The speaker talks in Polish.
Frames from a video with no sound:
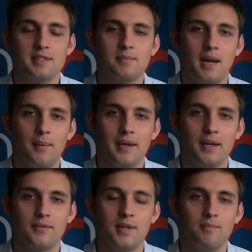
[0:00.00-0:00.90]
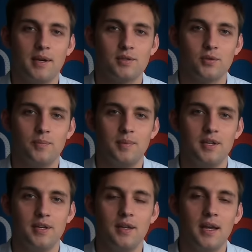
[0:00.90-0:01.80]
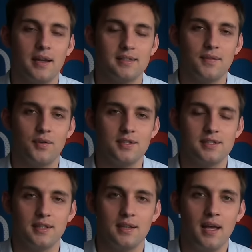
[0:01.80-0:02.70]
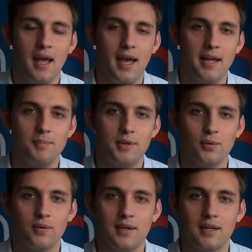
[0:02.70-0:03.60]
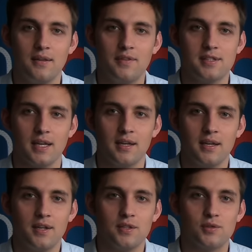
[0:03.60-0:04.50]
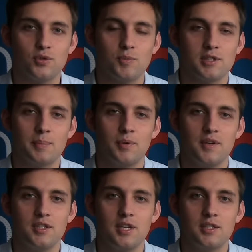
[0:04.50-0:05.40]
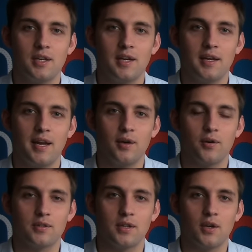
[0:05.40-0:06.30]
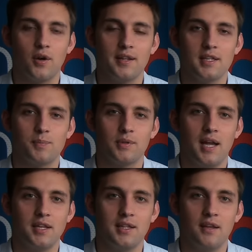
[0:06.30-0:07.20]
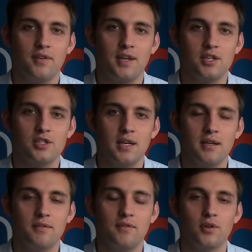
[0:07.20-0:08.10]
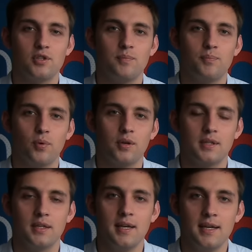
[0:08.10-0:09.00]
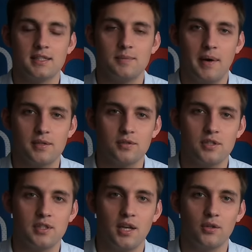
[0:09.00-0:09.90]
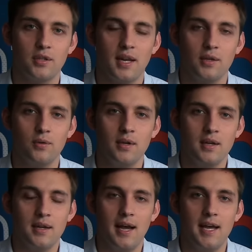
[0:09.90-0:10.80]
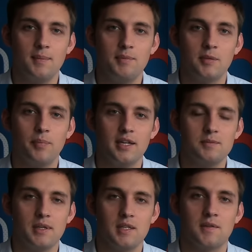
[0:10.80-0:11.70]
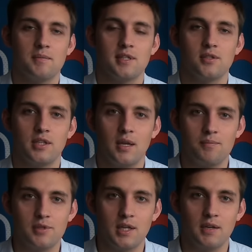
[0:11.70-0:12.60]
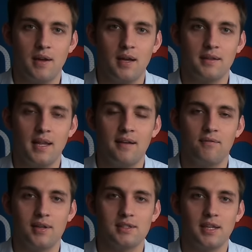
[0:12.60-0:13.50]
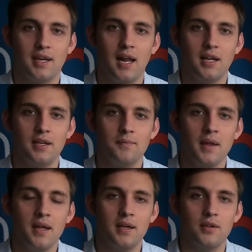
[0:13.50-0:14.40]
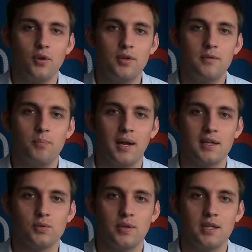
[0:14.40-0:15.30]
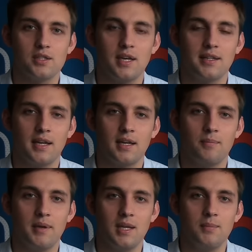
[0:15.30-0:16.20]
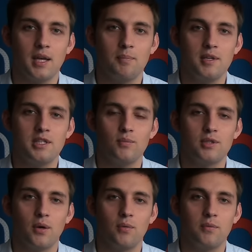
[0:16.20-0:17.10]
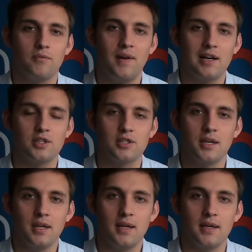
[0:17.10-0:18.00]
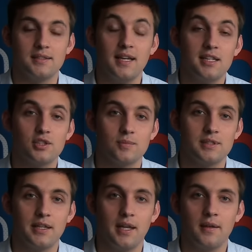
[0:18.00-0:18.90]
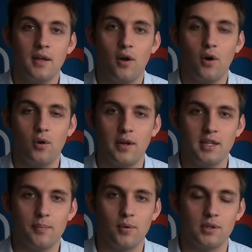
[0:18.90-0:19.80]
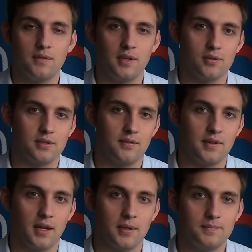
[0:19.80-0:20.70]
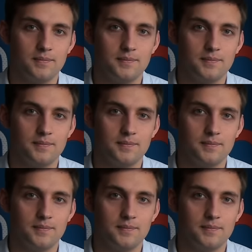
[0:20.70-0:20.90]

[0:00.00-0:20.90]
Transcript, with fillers: bez bramek w tym meczu byli zawodnicy NB2 Gliwice cóż można powiedzieć, e, rekord, e, kolejne spotkanie na wyjeździe, wywozi punkty z bardzo ciężkiego terenu, a Enbit po raz pierwszy w tym sezonie przegrywa na własnej hali, no i pokazuje, że jednak Beniaminek będzie musiał walczyć za każdą cenę o kolejne punkty w tych rozgrywkach.